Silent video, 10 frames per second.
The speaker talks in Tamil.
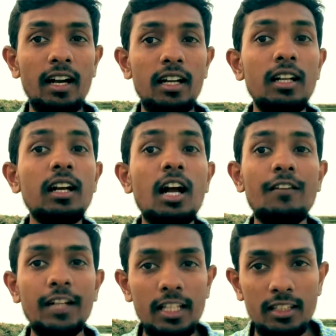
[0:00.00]
நாங்கள்
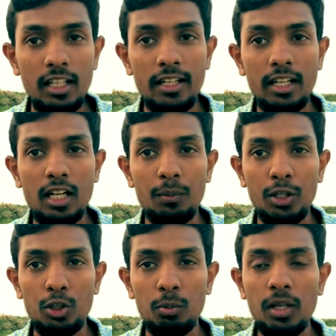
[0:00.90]
கவனத்தில் எடுக்க
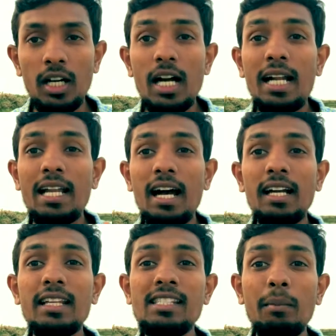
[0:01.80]
வேண்டும்
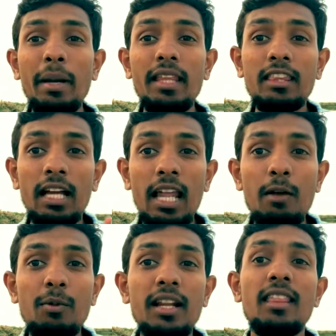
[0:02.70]
நகரசபை
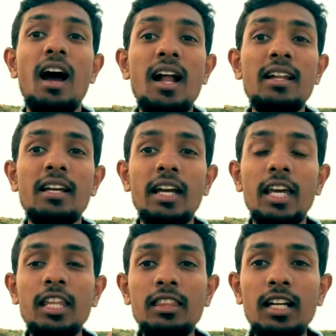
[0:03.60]
தலைவர் தான்
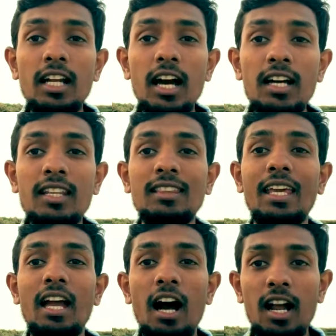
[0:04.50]
இந்த
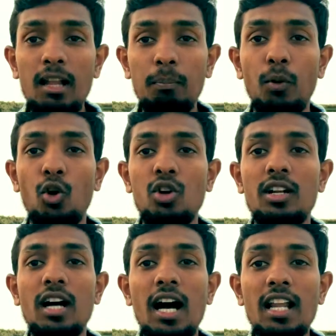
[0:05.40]
நகரத்தை
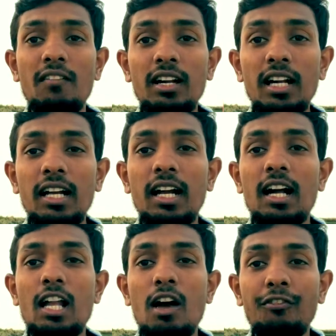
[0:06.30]
ஆளப்போகின்றார்
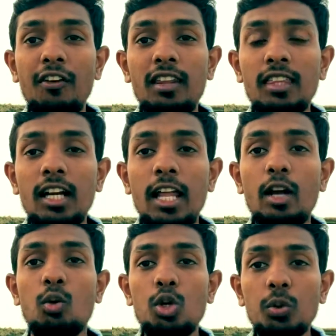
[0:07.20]
அவர்களுக்கான
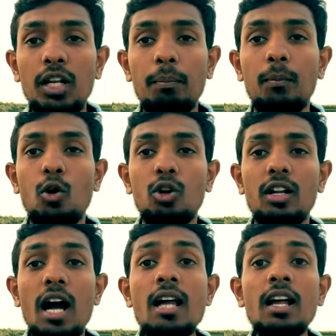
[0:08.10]
அபிவிருத்திகளை கொண்டு
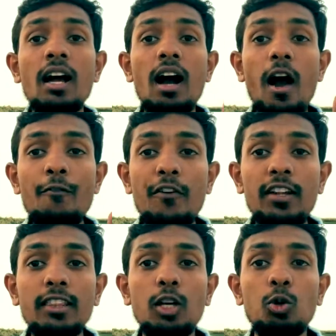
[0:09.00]
வரப்போகின்றார்
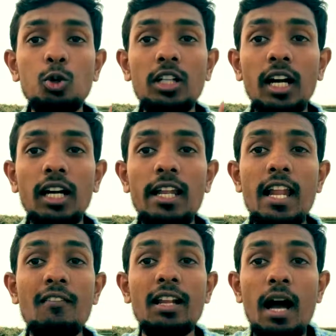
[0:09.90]
அபிவிருத்தி
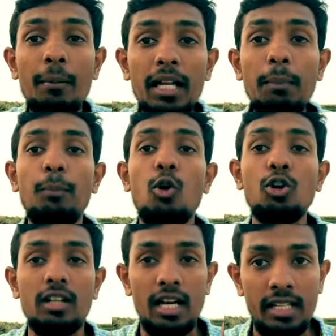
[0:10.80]
கூட்டங்களில் அவர்
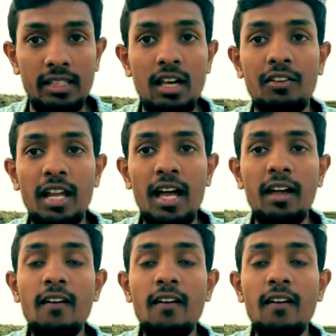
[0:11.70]
அமரப்போகின்றாரே தவிர